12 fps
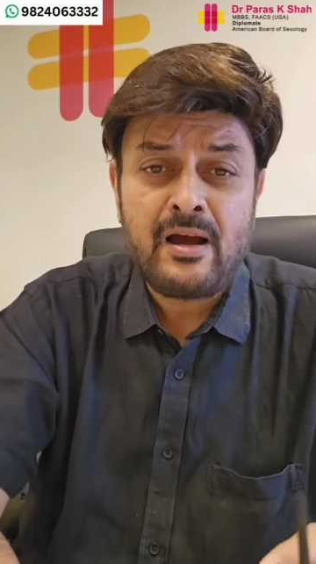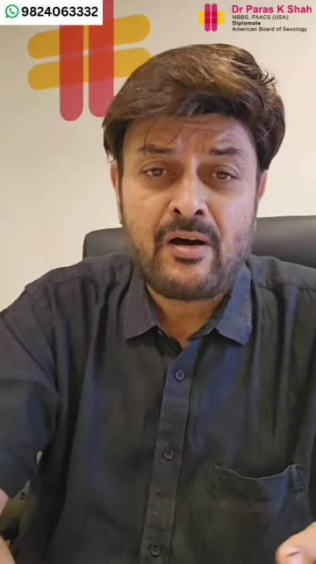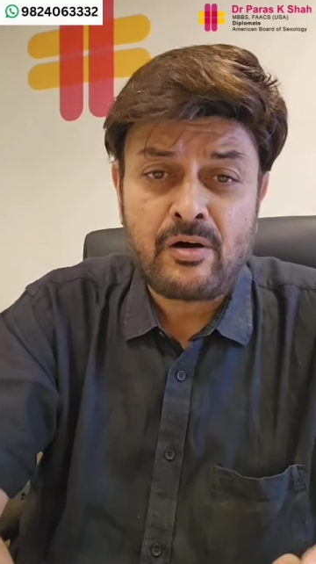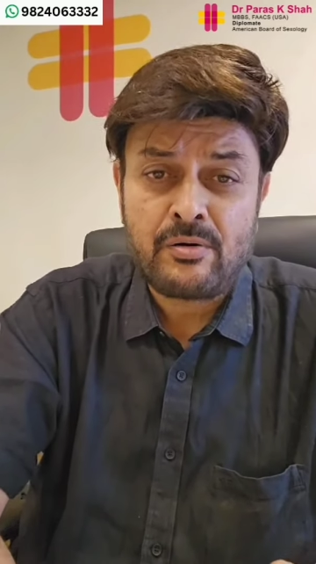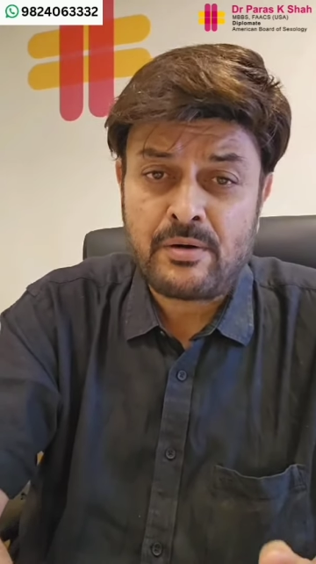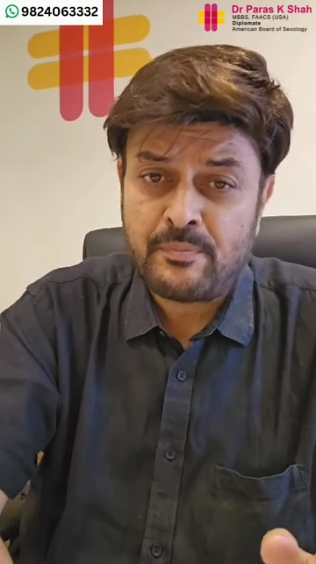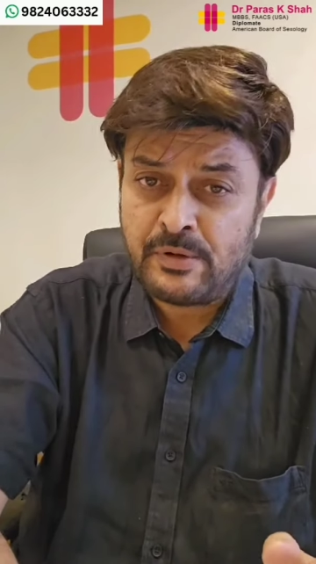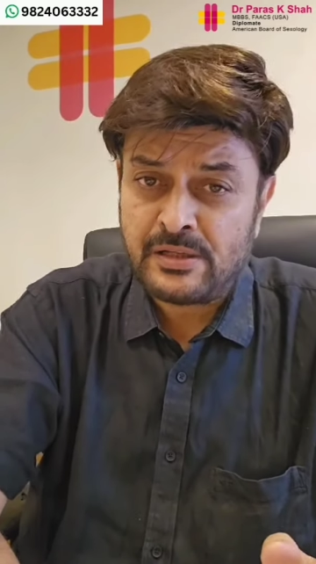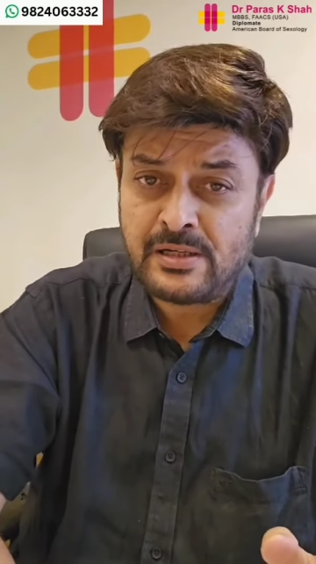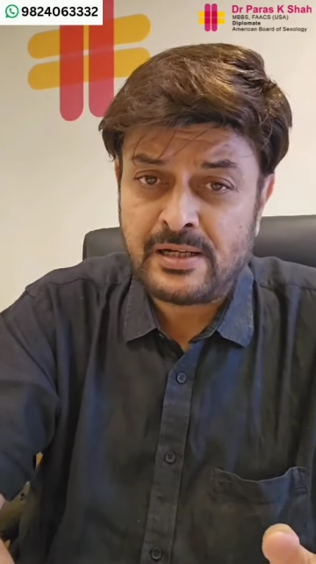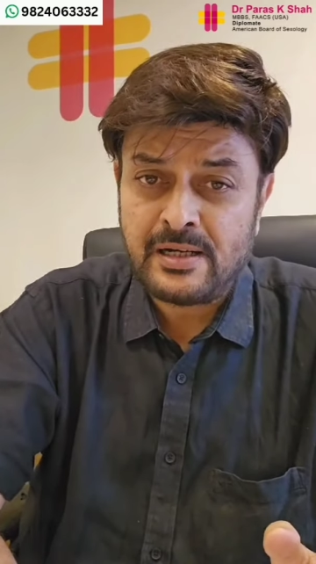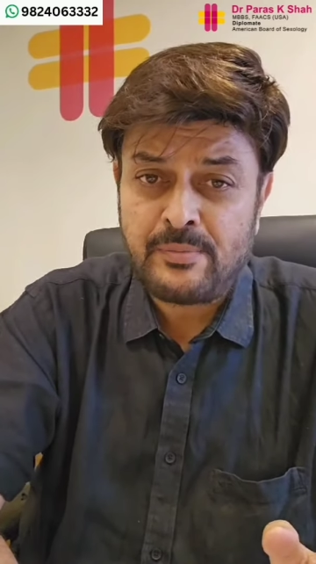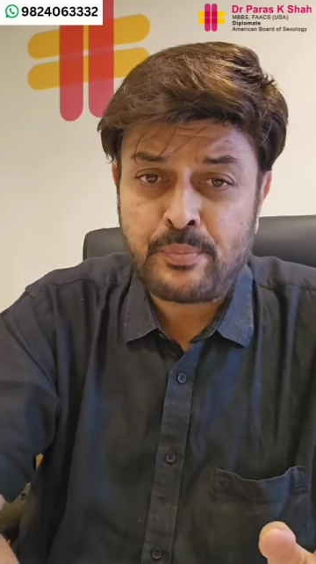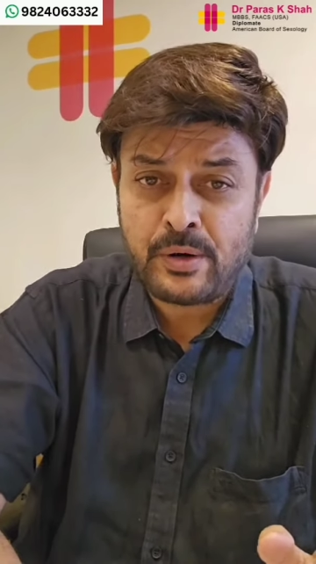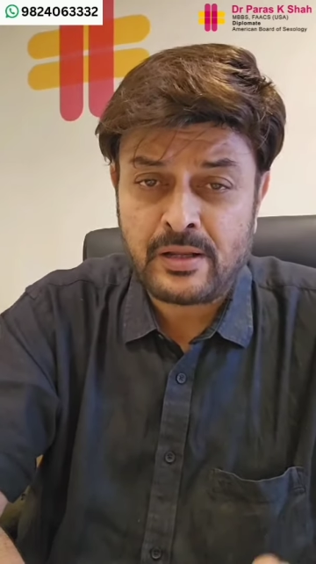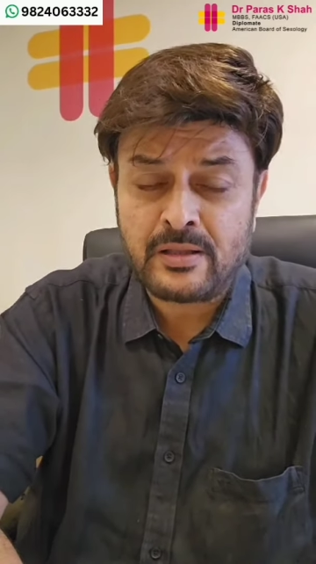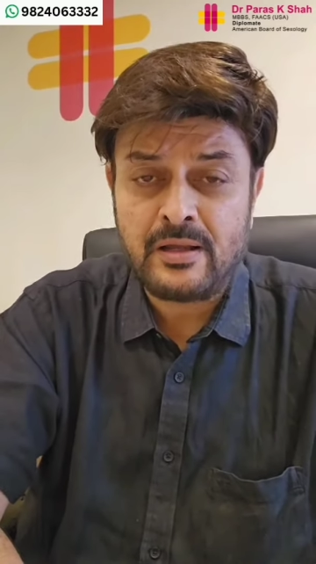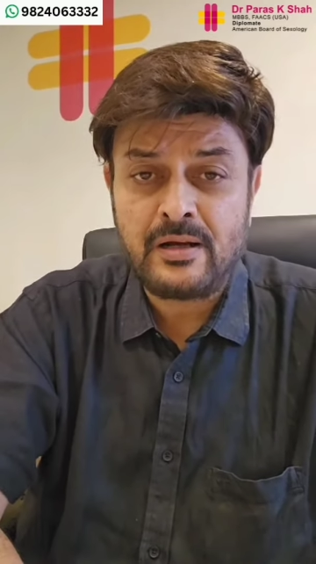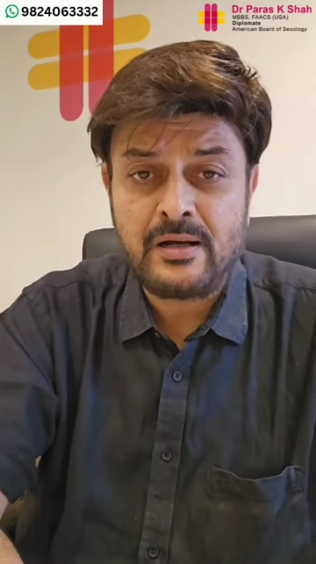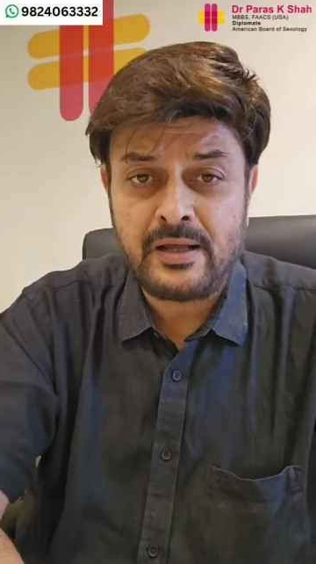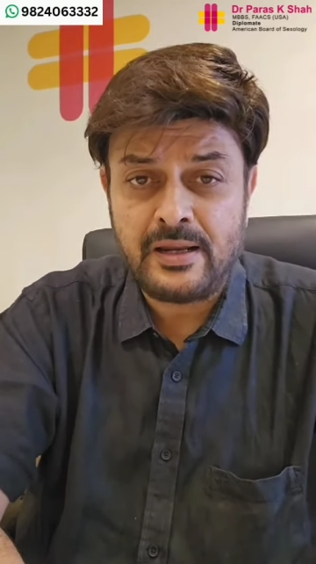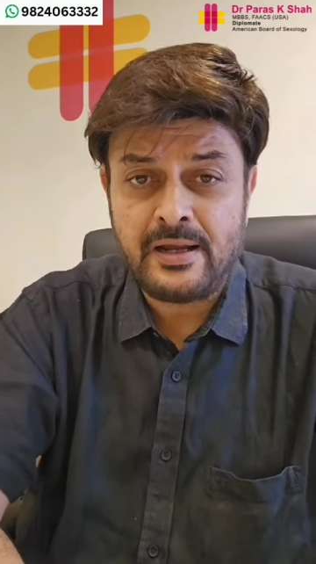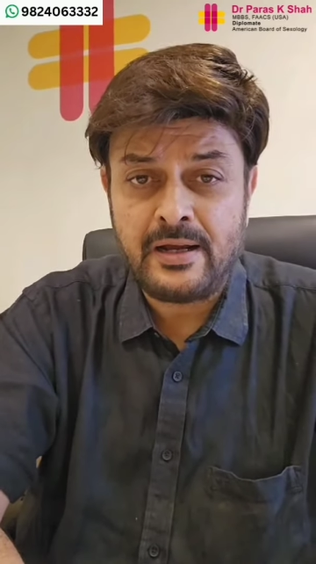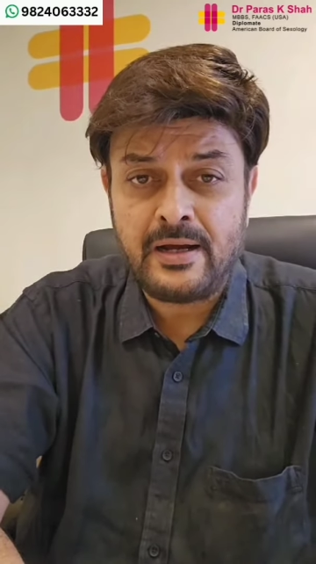और बच्चे की प्रयत्न
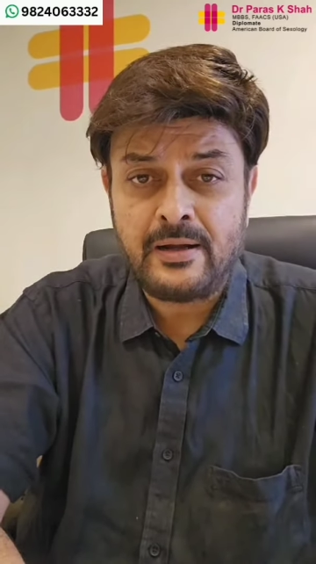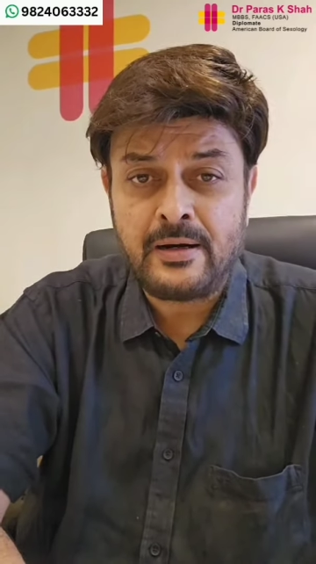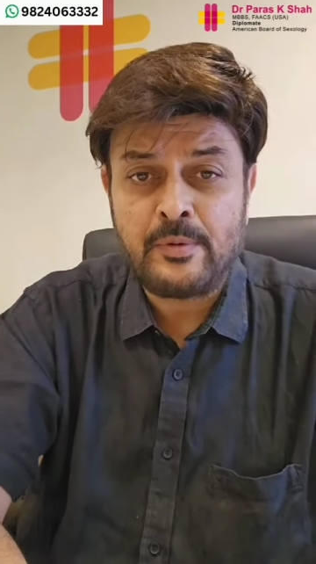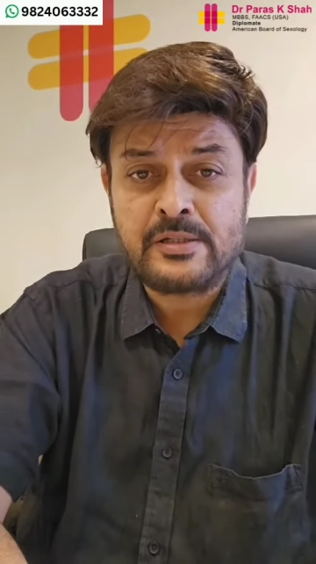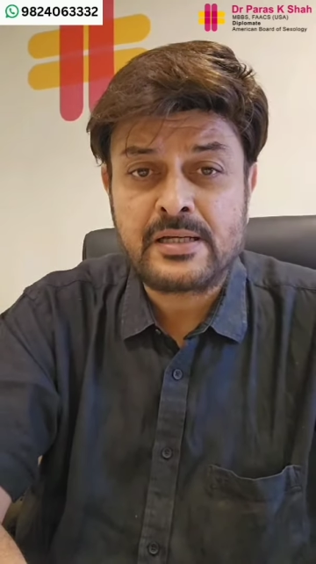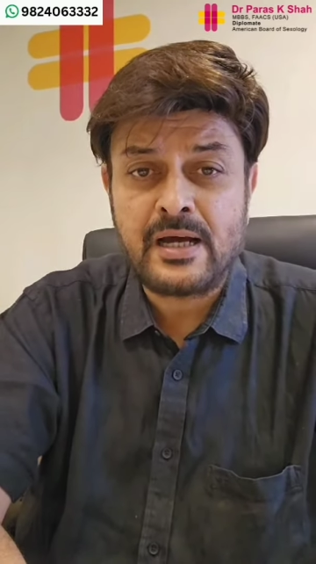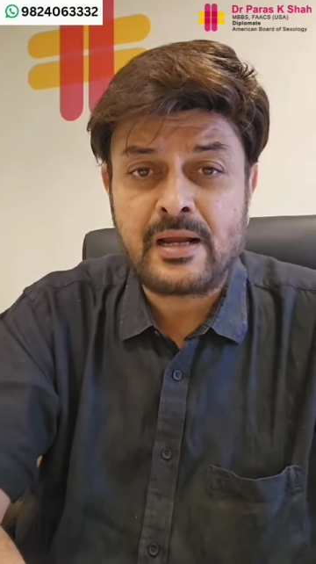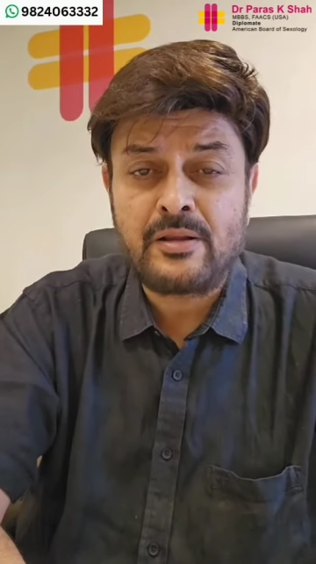करिएगा नमस्कार